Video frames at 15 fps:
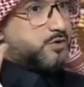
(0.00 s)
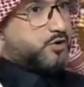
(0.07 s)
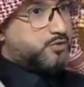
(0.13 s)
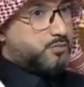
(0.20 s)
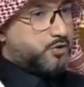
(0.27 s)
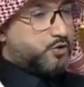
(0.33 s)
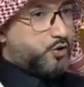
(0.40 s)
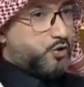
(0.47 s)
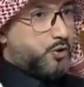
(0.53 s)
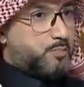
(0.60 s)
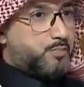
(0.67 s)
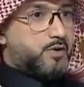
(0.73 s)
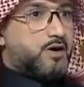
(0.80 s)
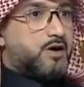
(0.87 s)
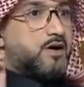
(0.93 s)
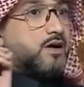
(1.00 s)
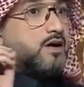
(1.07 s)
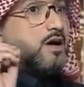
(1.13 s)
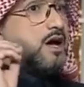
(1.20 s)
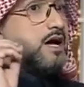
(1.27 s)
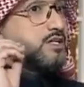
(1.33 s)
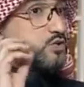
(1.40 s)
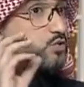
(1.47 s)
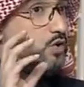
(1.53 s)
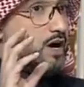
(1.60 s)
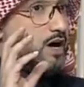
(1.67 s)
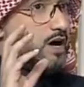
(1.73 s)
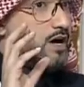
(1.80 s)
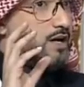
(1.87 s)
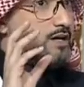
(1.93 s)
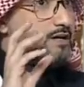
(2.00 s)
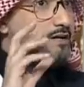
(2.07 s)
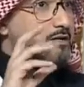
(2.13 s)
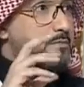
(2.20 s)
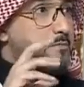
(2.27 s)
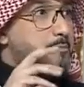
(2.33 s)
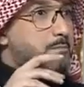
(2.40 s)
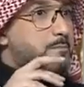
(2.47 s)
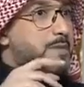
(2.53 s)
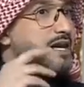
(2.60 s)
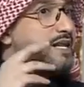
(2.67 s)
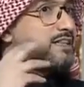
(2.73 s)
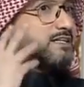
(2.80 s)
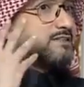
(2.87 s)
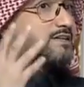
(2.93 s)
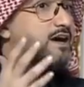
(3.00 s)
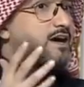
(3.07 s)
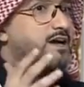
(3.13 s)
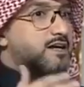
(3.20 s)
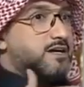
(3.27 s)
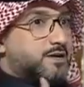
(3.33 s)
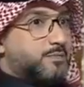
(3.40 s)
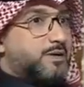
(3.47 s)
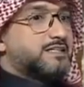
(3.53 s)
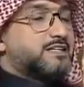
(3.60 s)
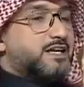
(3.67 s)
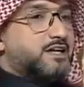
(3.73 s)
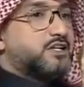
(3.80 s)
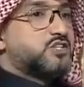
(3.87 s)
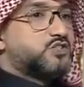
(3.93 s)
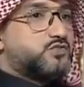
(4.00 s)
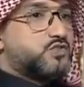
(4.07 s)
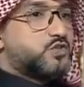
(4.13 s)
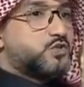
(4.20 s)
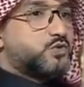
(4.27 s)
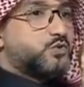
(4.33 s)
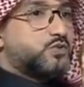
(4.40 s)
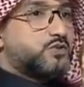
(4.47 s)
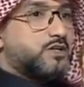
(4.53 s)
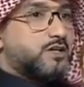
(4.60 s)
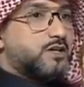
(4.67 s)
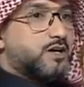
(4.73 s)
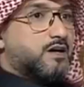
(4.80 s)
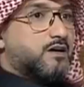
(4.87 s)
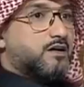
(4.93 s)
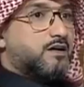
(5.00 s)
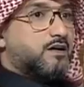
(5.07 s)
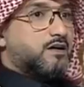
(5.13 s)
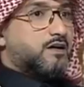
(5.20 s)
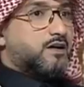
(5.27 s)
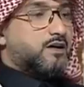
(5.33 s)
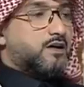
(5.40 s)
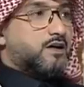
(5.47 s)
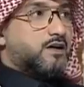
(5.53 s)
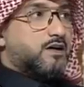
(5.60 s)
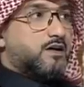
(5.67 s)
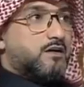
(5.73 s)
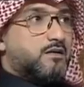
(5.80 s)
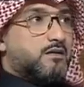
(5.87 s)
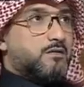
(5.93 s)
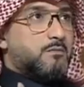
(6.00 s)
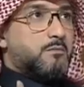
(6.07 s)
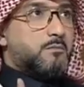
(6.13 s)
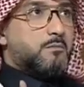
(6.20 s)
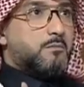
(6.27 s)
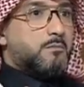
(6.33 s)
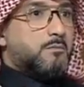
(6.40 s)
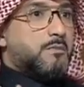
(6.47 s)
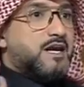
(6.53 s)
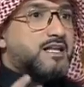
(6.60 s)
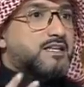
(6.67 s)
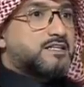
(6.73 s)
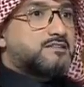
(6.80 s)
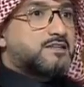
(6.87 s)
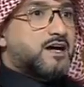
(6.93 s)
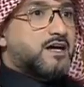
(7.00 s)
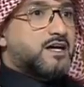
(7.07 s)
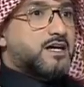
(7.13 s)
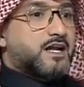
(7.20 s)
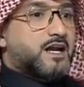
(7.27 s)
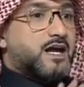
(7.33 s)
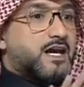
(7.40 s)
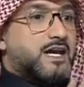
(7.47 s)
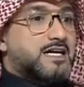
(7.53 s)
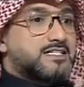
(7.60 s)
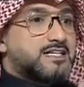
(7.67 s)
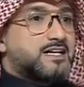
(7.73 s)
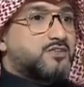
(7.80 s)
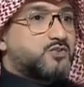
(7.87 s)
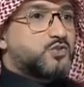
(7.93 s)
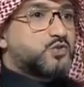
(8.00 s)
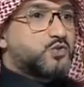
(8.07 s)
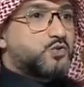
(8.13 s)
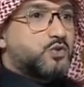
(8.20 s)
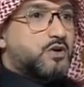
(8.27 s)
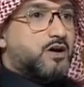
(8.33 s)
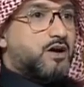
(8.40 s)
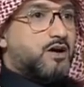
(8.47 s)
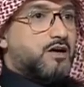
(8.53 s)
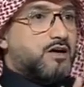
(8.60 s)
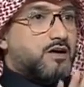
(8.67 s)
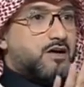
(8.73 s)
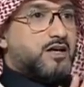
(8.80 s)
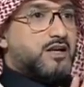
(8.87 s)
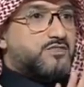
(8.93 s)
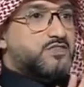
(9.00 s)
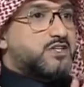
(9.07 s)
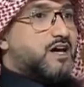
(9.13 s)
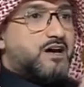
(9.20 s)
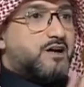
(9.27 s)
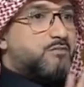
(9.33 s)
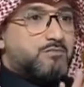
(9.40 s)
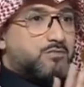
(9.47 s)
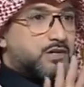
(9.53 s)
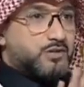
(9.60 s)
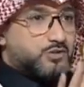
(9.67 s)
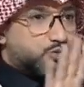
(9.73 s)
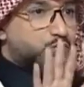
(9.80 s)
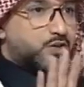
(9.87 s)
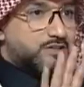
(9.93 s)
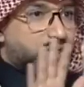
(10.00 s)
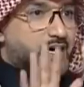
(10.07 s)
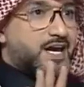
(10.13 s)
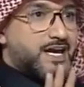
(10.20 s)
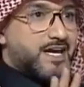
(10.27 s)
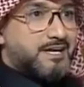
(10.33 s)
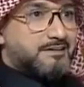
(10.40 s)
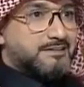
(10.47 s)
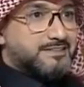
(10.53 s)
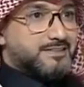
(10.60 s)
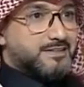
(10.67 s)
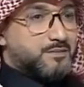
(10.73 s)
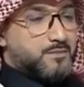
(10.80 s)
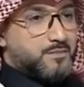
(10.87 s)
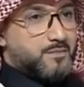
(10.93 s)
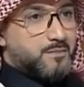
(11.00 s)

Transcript: نعم. من, من أوروبا مم. السؤال ما الذي تغير بعد أن عشت في السعودية م. آه، ما الذي تغير هل لا زالت الصورة نفسها ولا الصورة تغيرت سبحان